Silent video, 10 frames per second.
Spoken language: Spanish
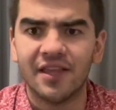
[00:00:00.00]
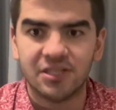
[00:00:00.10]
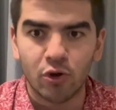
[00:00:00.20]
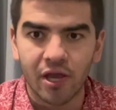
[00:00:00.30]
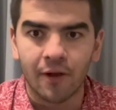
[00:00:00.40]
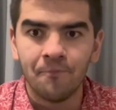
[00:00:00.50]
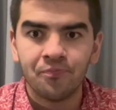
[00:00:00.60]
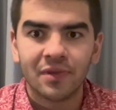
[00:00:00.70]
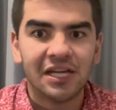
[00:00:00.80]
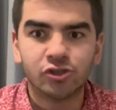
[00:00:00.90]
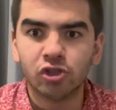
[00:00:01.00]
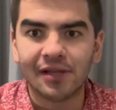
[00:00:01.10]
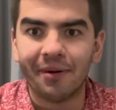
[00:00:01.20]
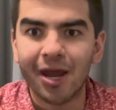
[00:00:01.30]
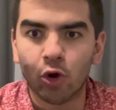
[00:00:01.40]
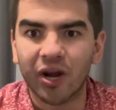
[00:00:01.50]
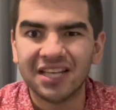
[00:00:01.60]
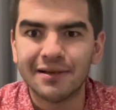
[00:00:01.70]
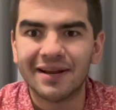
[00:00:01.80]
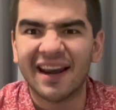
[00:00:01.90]
dice, oye, estos que van a correr a
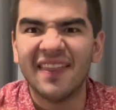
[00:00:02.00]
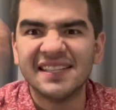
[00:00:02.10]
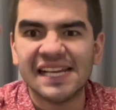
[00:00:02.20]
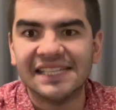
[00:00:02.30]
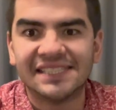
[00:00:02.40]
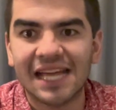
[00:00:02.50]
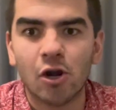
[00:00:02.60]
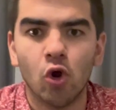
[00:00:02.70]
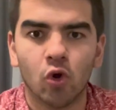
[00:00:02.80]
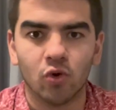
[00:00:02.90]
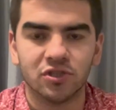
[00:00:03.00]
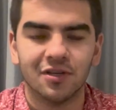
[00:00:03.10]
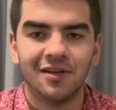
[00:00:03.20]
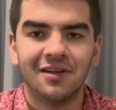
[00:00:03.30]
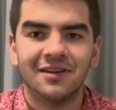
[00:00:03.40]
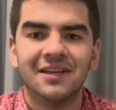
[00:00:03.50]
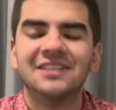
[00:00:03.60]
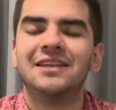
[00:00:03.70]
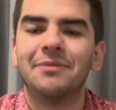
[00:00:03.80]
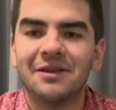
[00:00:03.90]
Xavi Hernández están locos.
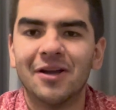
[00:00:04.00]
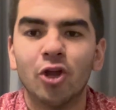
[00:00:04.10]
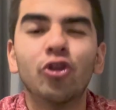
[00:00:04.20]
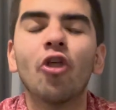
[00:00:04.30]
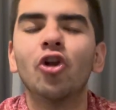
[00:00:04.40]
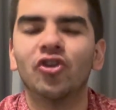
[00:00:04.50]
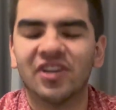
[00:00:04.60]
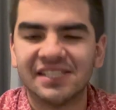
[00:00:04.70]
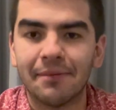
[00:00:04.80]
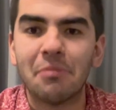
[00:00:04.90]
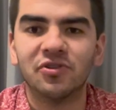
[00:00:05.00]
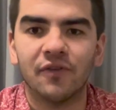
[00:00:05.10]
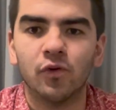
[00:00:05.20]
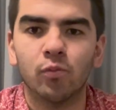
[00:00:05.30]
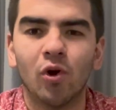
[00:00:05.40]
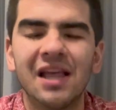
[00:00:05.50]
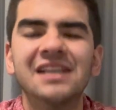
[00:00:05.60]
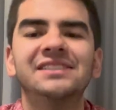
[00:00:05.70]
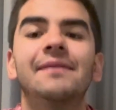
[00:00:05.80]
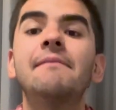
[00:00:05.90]
Xavi, todos los que sabemos de fútbol
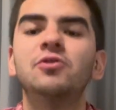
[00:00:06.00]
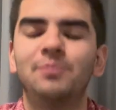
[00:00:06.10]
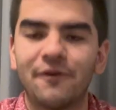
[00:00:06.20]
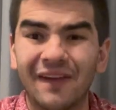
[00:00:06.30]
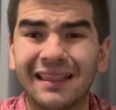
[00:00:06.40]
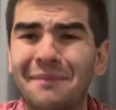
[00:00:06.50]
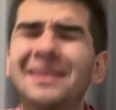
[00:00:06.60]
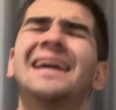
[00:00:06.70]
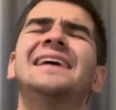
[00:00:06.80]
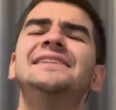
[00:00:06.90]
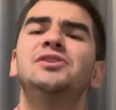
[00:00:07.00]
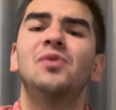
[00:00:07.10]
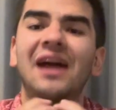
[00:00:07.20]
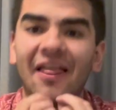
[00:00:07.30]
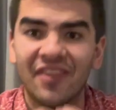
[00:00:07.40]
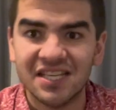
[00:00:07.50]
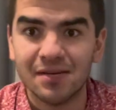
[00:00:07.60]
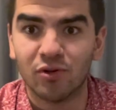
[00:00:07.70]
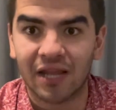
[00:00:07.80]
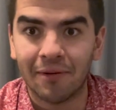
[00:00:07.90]
sabemos perfectamente que hiciste un
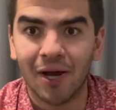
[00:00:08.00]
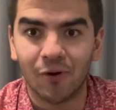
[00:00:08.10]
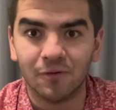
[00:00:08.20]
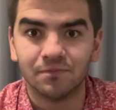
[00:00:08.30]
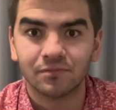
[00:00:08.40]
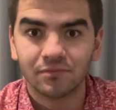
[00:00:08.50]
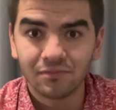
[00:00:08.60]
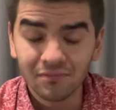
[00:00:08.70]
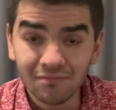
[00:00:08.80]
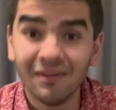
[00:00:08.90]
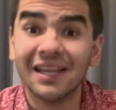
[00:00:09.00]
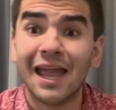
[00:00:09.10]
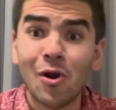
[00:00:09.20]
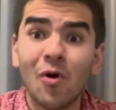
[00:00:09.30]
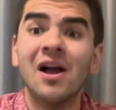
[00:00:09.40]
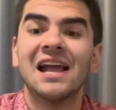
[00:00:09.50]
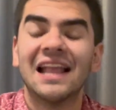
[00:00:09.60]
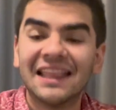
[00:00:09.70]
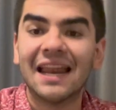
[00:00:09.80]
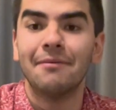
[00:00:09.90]
grandísimo trabajo que, lo, que
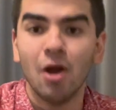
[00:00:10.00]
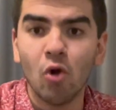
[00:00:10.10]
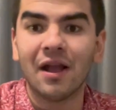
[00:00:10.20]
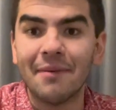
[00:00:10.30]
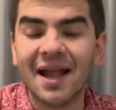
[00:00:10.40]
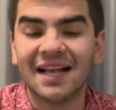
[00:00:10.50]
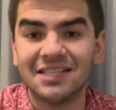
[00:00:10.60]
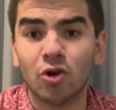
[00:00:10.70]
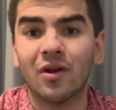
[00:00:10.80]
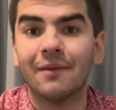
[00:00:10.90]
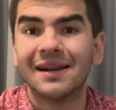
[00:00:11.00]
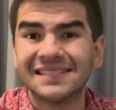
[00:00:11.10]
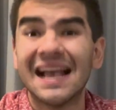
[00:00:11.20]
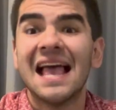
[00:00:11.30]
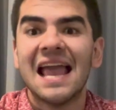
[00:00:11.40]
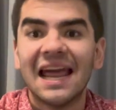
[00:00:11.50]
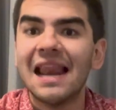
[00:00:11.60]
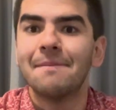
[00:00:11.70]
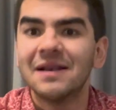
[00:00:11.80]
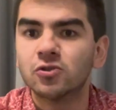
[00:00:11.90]
el trabajo que había que hacer con el Barça era
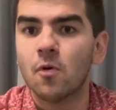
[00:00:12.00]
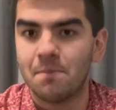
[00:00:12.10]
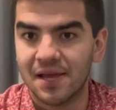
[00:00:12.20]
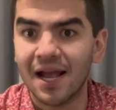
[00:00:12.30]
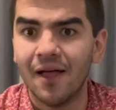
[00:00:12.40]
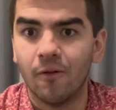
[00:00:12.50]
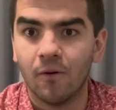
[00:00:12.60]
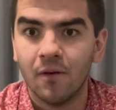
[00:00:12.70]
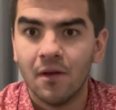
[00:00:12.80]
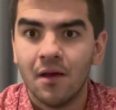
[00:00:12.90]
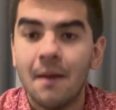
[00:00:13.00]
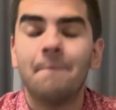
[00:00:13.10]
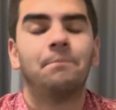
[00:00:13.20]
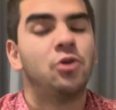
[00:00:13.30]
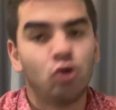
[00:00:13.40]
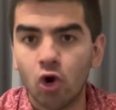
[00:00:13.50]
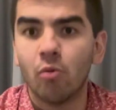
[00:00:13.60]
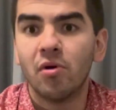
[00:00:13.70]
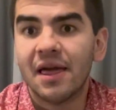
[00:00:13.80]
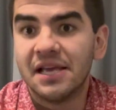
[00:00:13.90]
el más complicado. Y yo lo voy a